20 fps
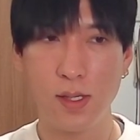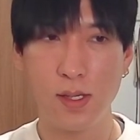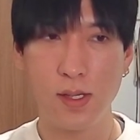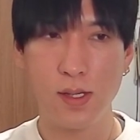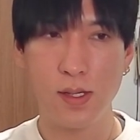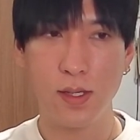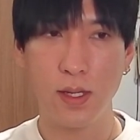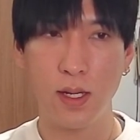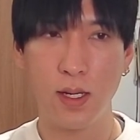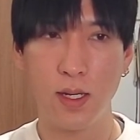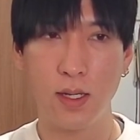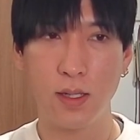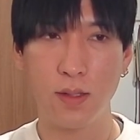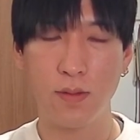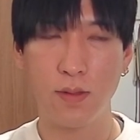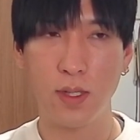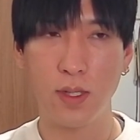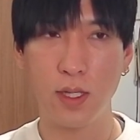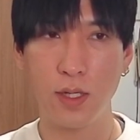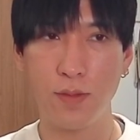いやー、
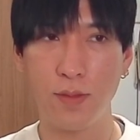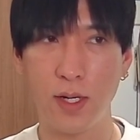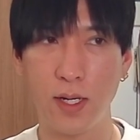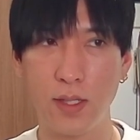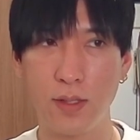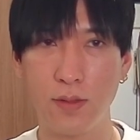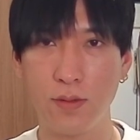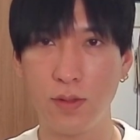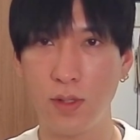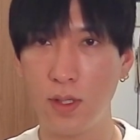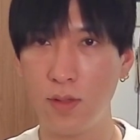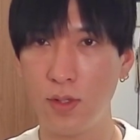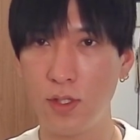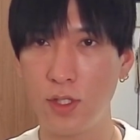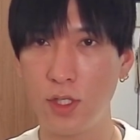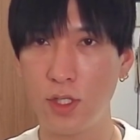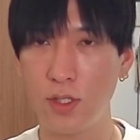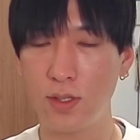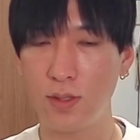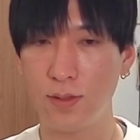ここあたりも上がってくれて嬉
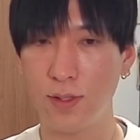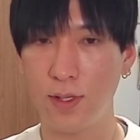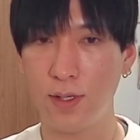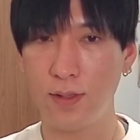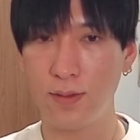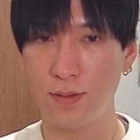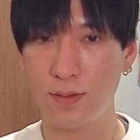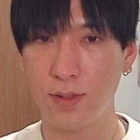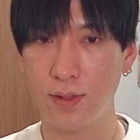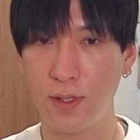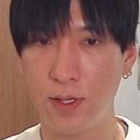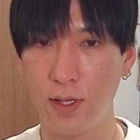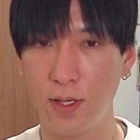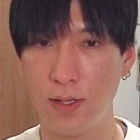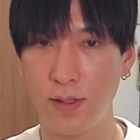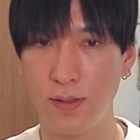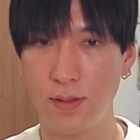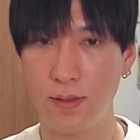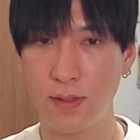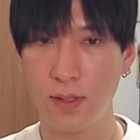しいですよね、本当に
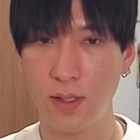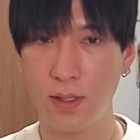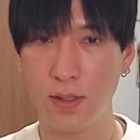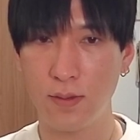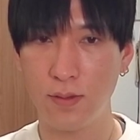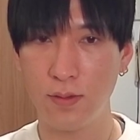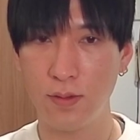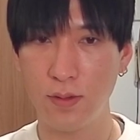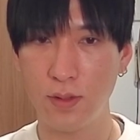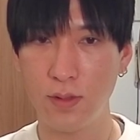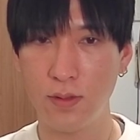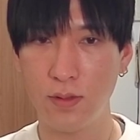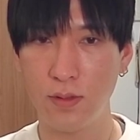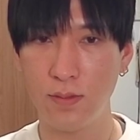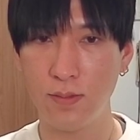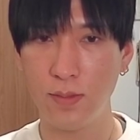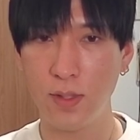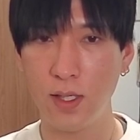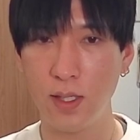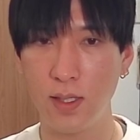ね。で、この一
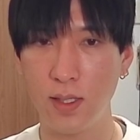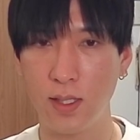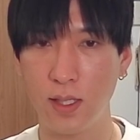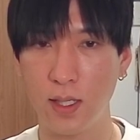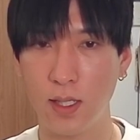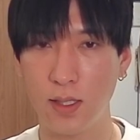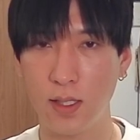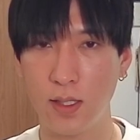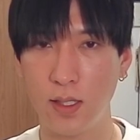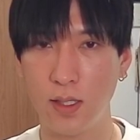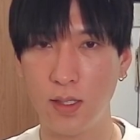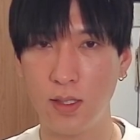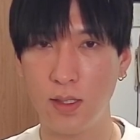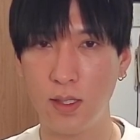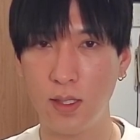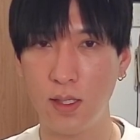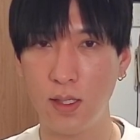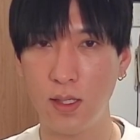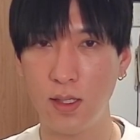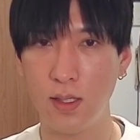銘柄で日
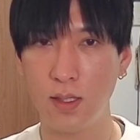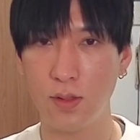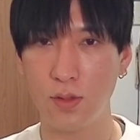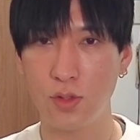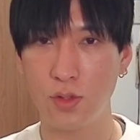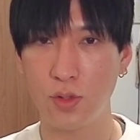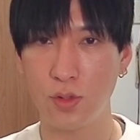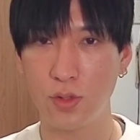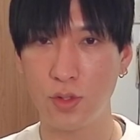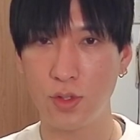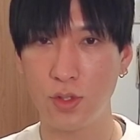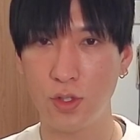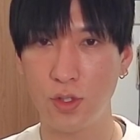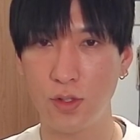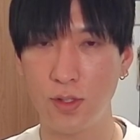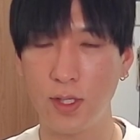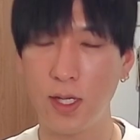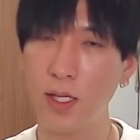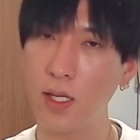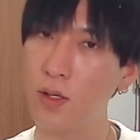経平均の上
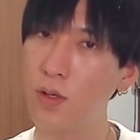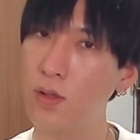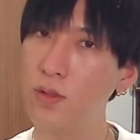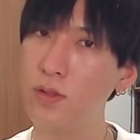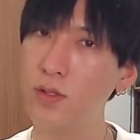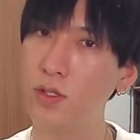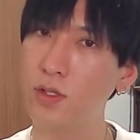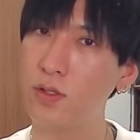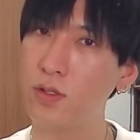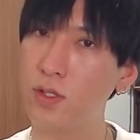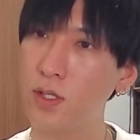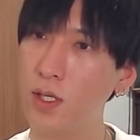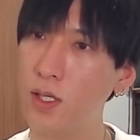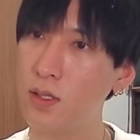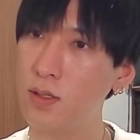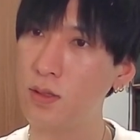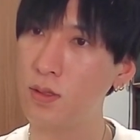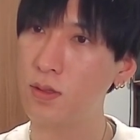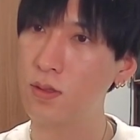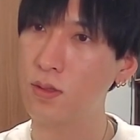昇、だいたい42
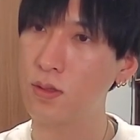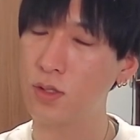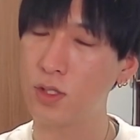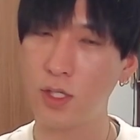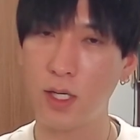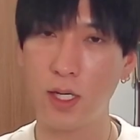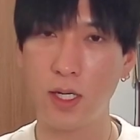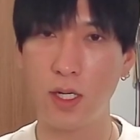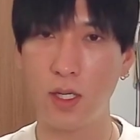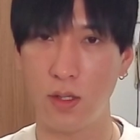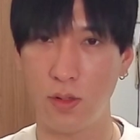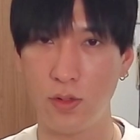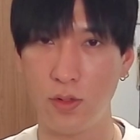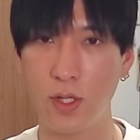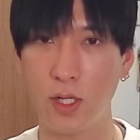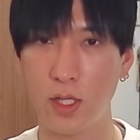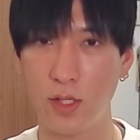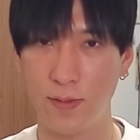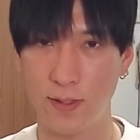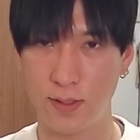円相当押し上げるように
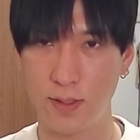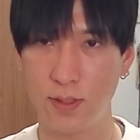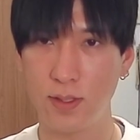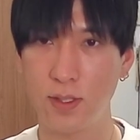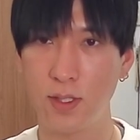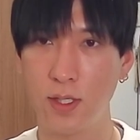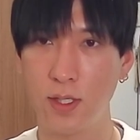なってます。